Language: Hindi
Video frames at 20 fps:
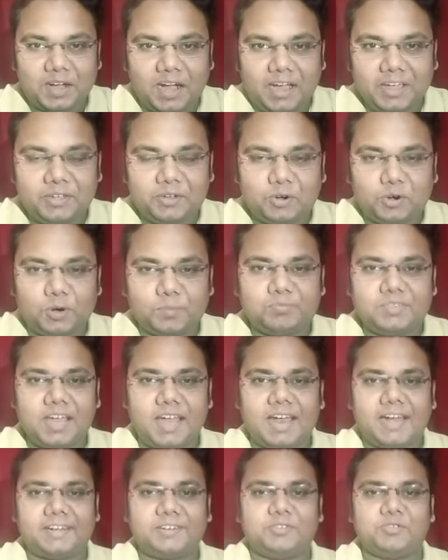आई होप
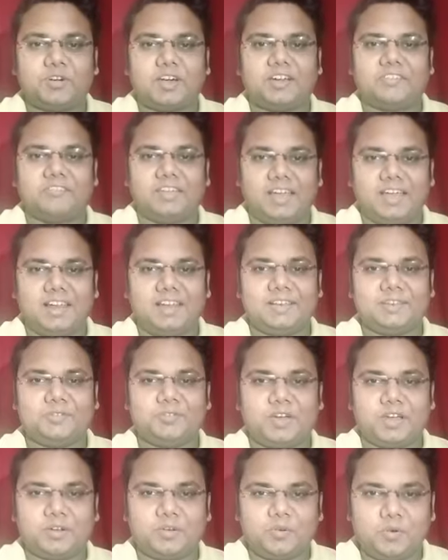दैट यू आर वेल
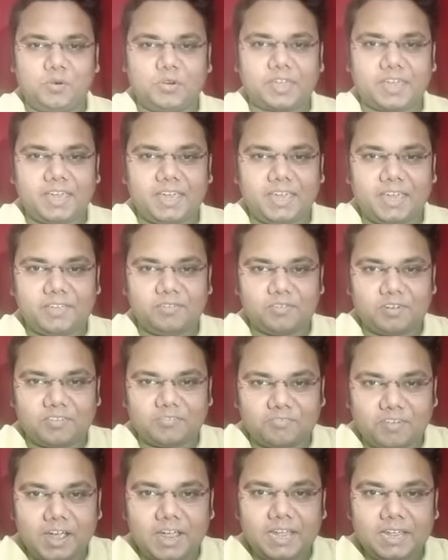यू आर ओके यू आर
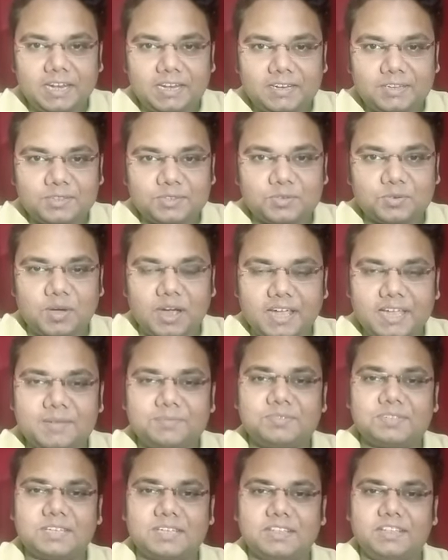फाइन सो आई एम
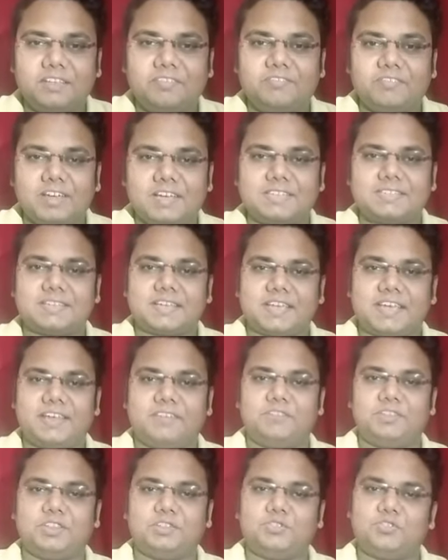am संदीप वेस
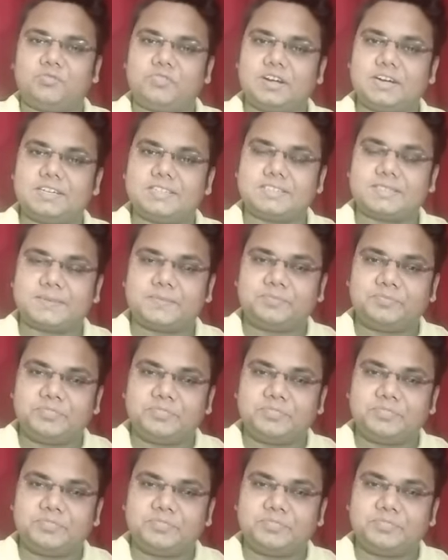अगेन विद यू फ्रेंड्स